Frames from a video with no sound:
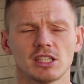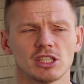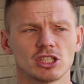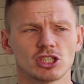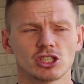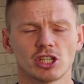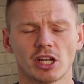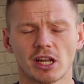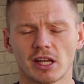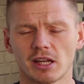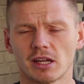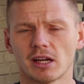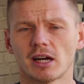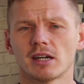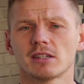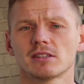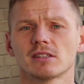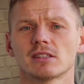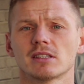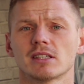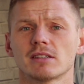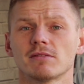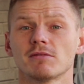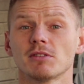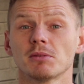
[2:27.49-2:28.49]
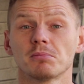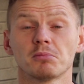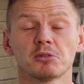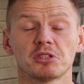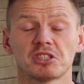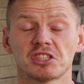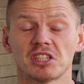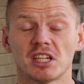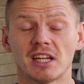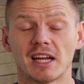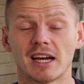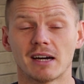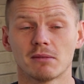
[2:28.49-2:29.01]
нежели э,
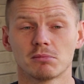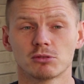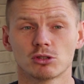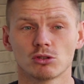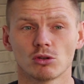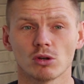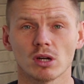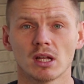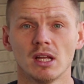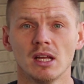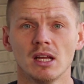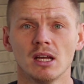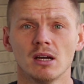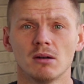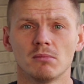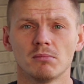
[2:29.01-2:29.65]
выпустили обзор.